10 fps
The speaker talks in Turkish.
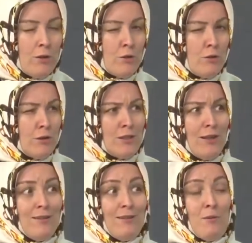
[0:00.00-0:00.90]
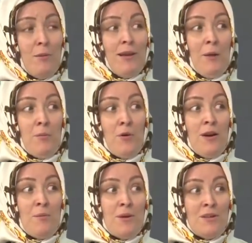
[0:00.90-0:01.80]
çocuk çaktırmadan
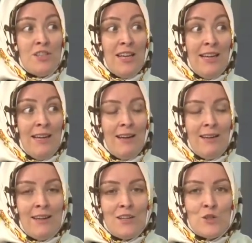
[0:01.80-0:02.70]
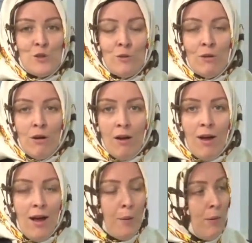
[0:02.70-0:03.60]
böyle bir şeyin yerini değiştiriyor.
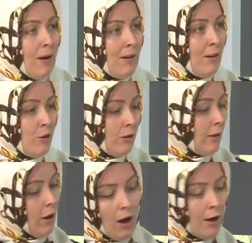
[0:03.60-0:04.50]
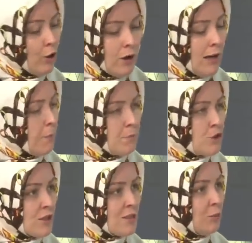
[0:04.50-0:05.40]
Hemen anne diyor ki hayır öyle
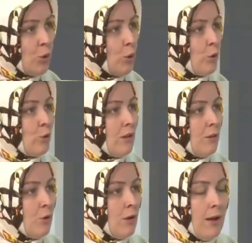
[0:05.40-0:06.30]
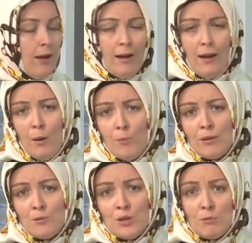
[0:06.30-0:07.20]
yapmayacaksın bu oyunun kuralı böyle. E ne
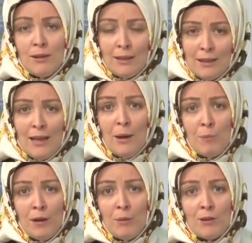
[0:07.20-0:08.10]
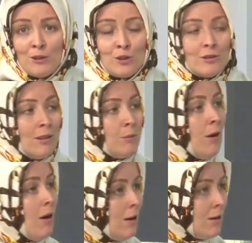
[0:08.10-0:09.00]
yapalım şimdi hile yapmaya mı alıştıralım?
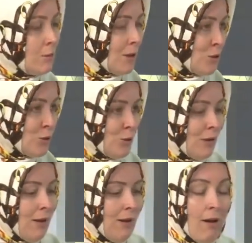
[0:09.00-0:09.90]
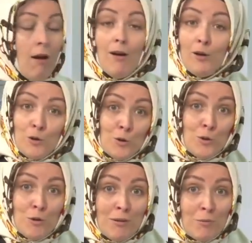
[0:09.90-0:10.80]
Hayır bak şunu de
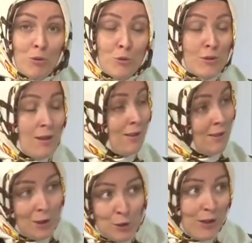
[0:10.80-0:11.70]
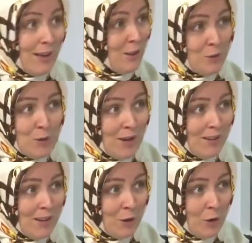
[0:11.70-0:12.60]
görüyorum ki bugün santrançı kendi
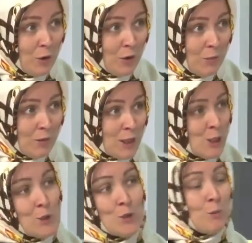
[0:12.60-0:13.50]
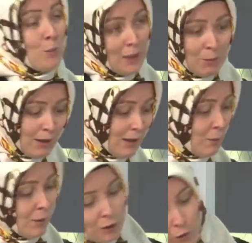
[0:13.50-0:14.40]
kurallarına göre oynamak istiyorsun. Peki
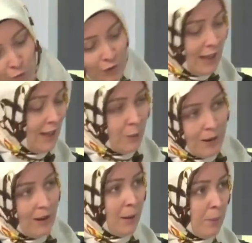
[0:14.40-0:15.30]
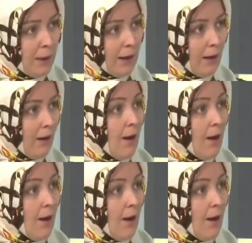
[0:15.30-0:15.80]
bakalım hadi o fil yedi bakalım beni.